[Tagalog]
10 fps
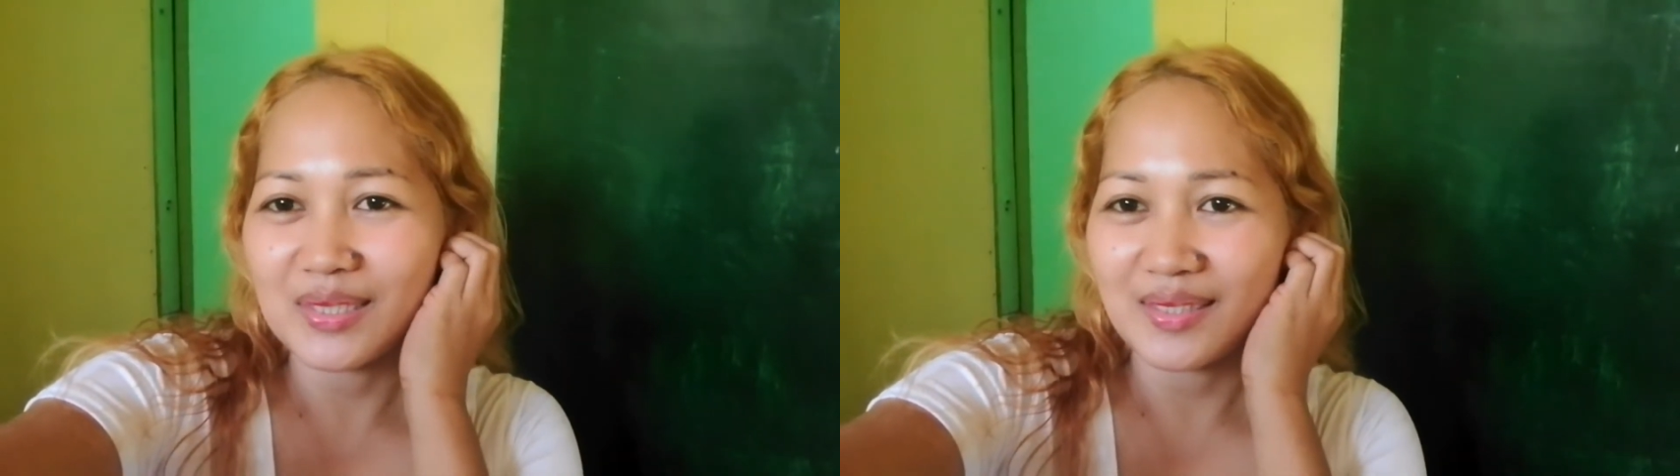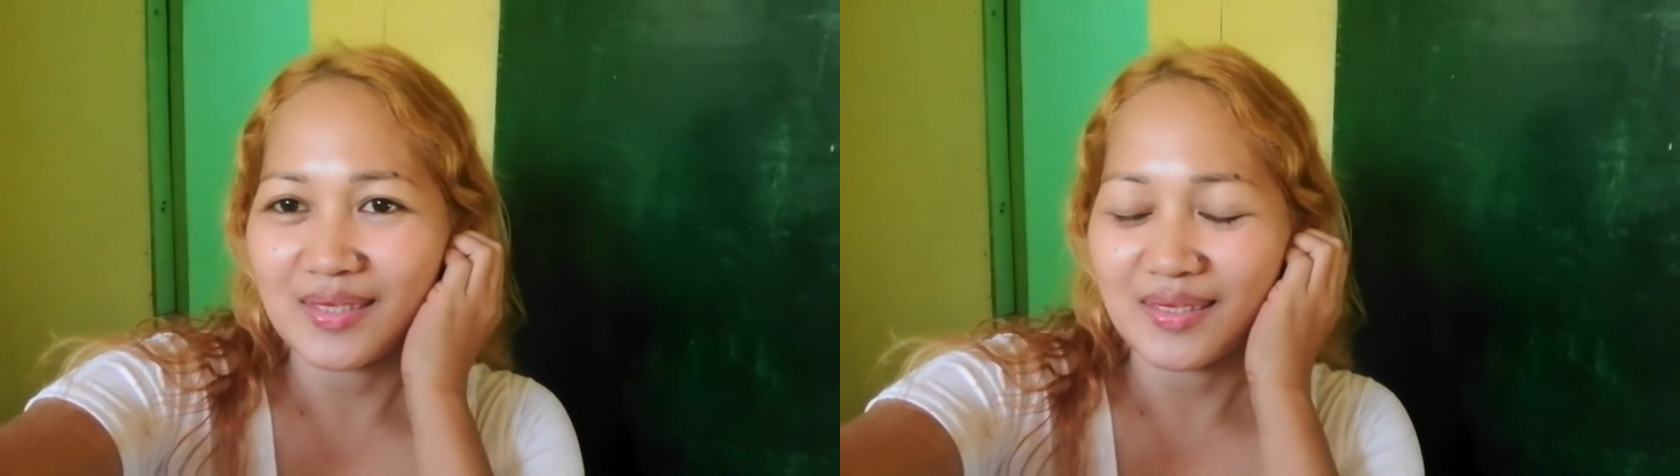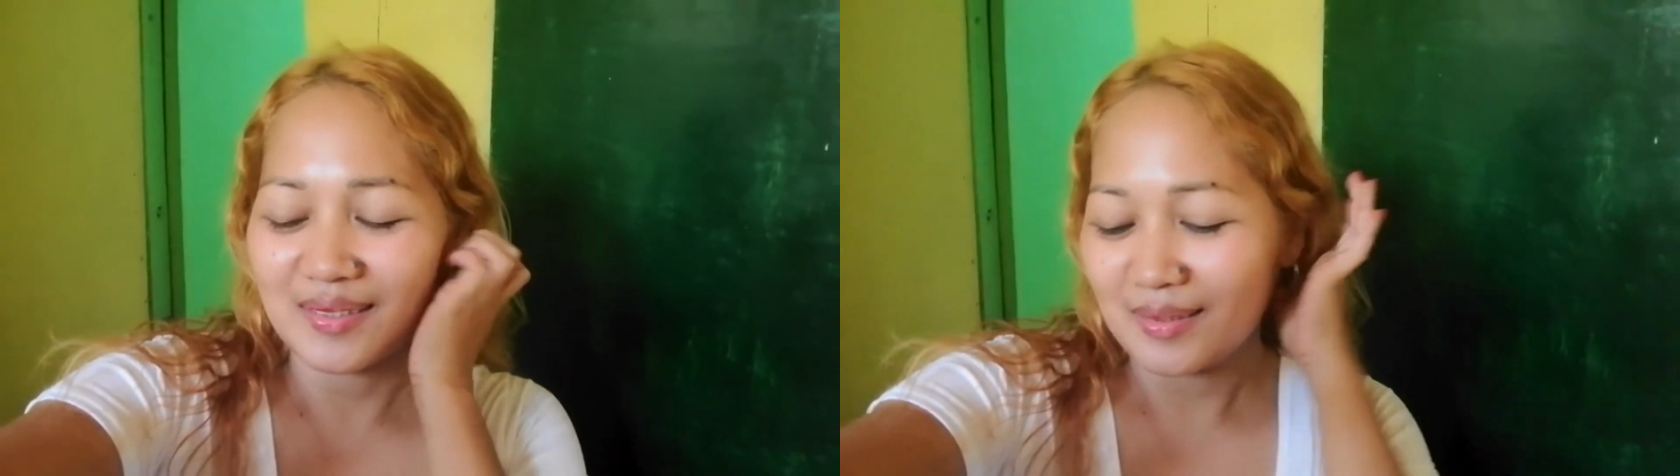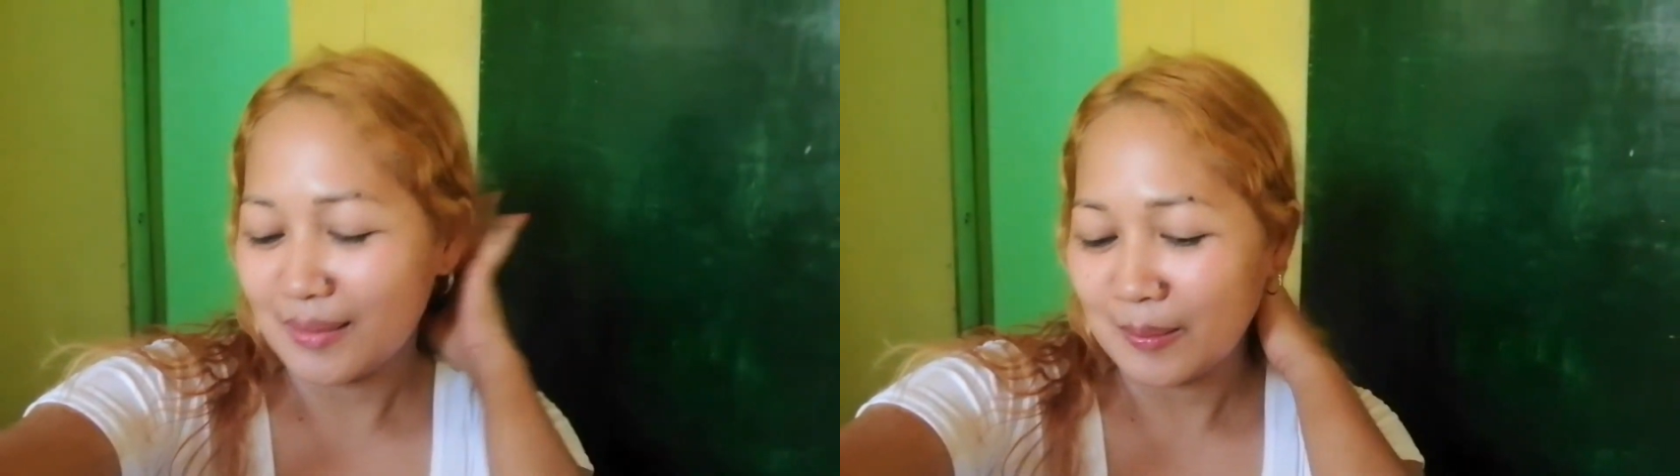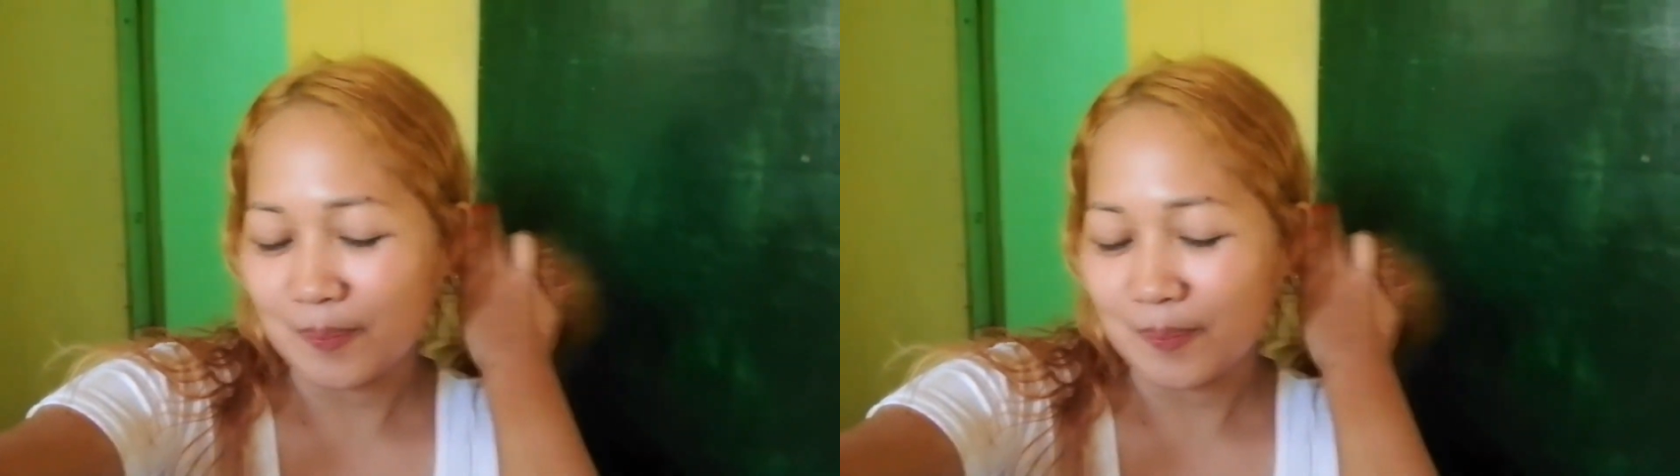at